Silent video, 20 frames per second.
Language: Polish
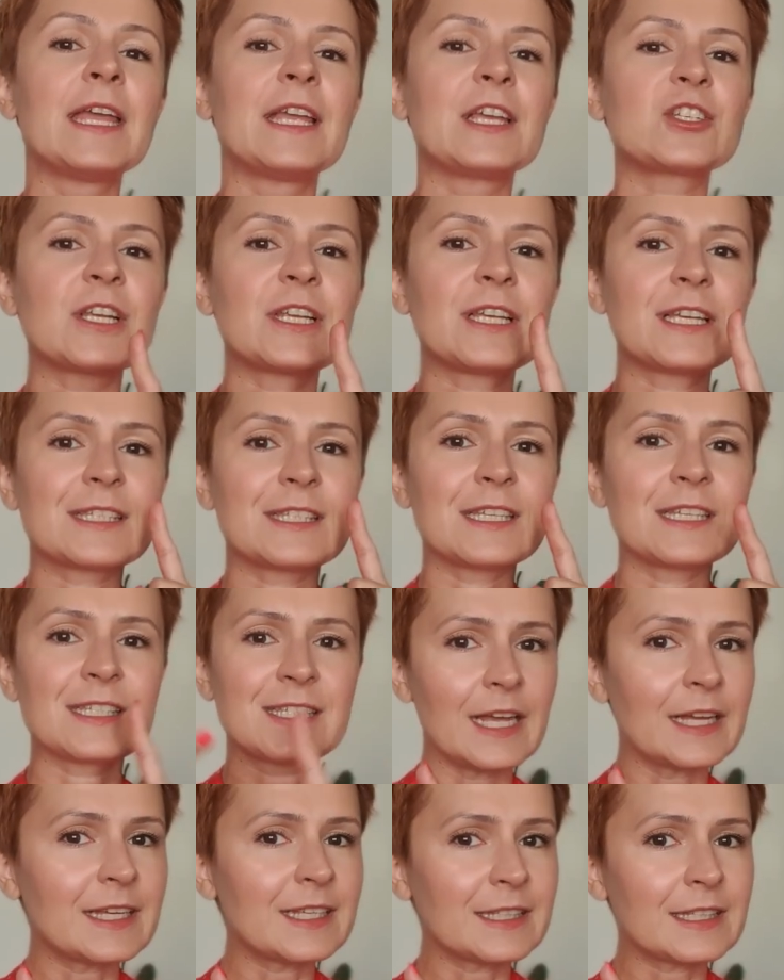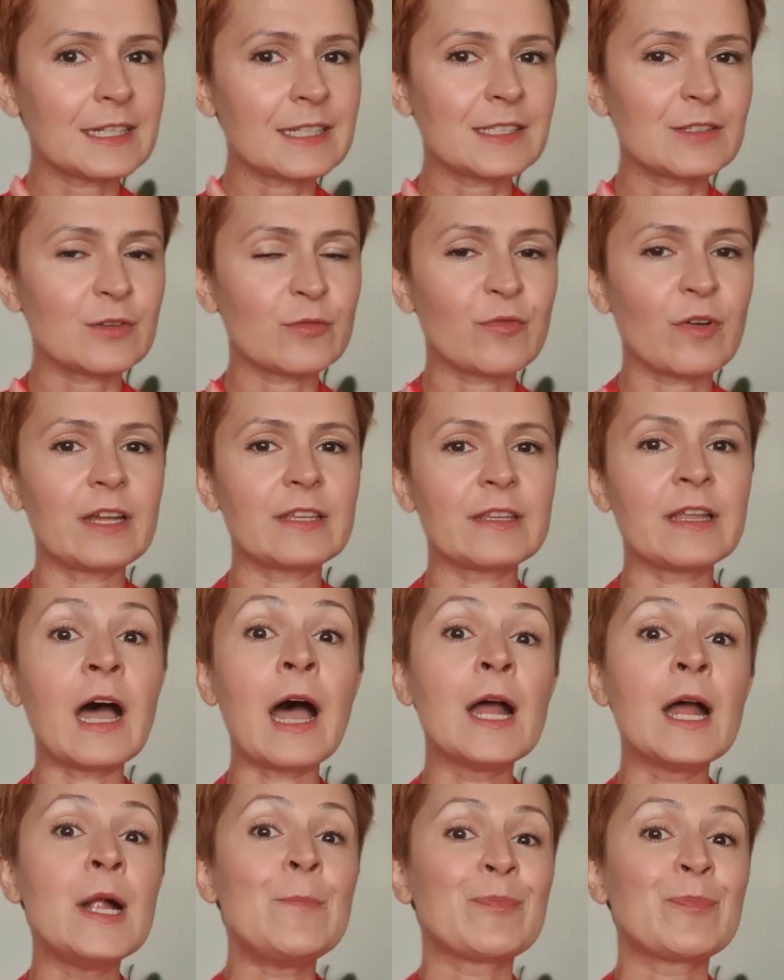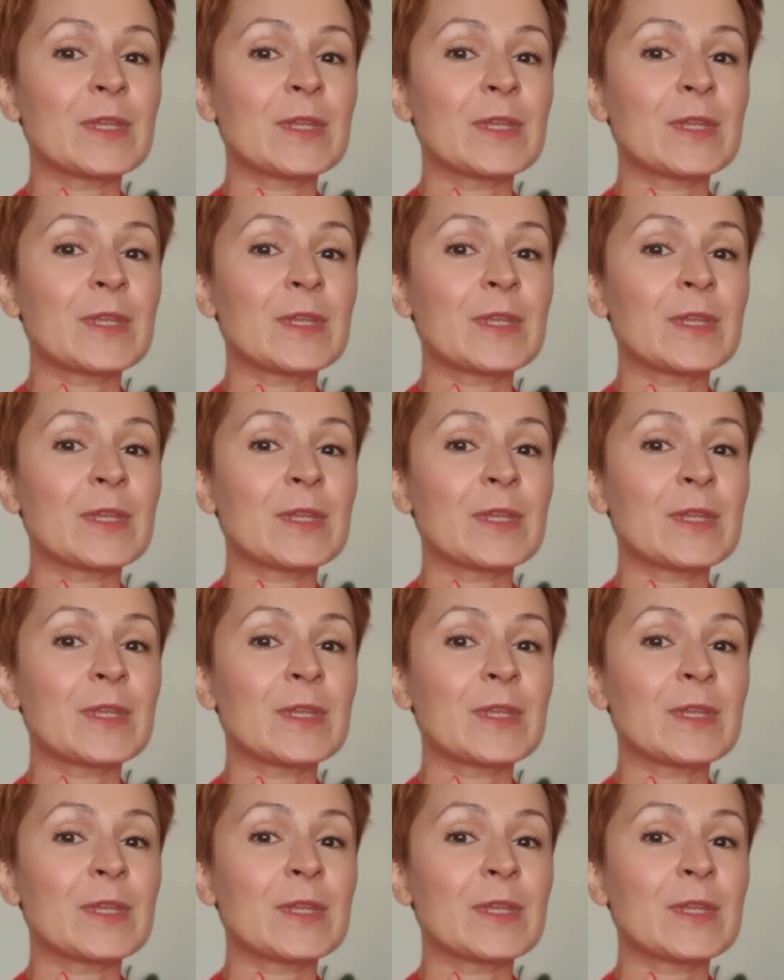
Jeżeli jesteś zainteresowana